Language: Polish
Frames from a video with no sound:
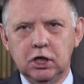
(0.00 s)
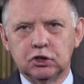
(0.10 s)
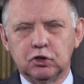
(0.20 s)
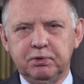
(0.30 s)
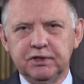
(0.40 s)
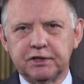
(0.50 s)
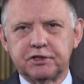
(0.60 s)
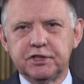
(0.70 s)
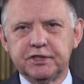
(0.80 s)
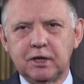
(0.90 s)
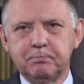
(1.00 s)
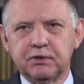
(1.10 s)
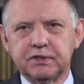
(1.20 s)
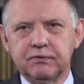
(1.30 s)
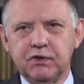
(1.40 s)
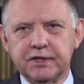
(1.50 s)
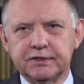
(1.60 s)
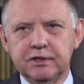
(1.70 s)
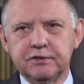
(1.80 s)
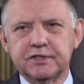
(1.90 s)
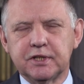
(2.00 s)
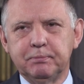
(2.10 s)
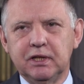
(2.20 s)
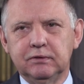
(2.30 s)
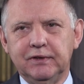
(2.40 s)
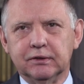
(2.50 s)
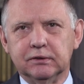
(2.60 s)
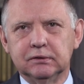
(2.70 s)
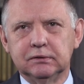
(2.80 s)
To ponad 300% więcej niż zaplanowano.